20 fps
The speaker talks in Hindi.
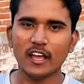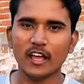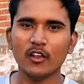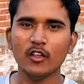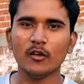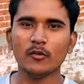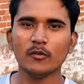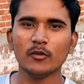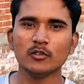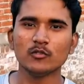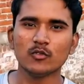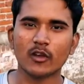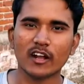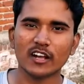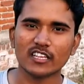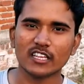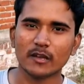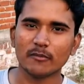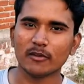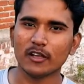हेलो एवरीवन
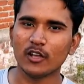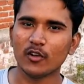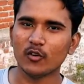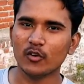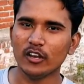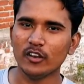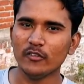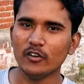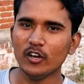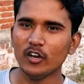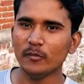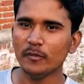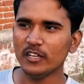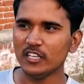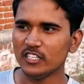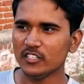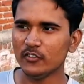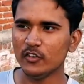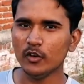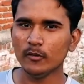स्वागत है आपका एक और नई वीडियो में
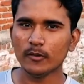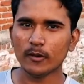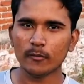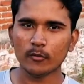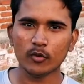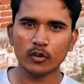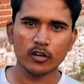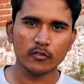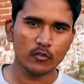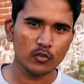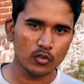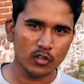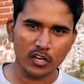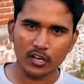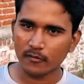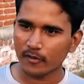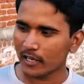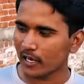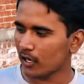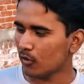इस वीडियो में आपको रिव्यू
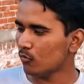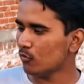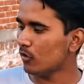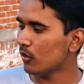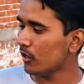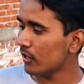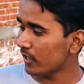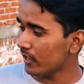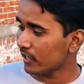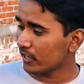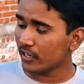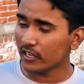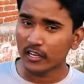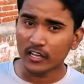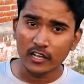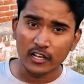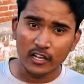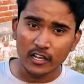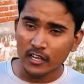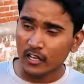देने वाला हूँ एक
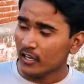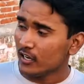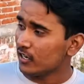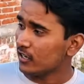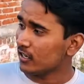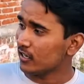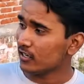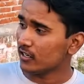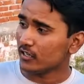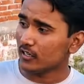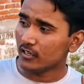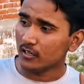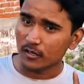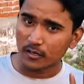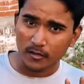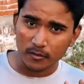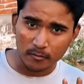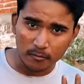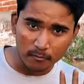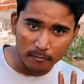
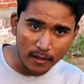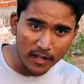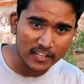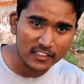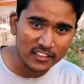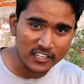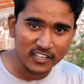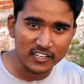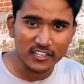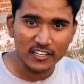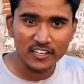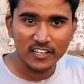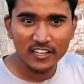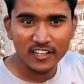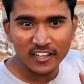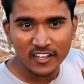बेहतरीन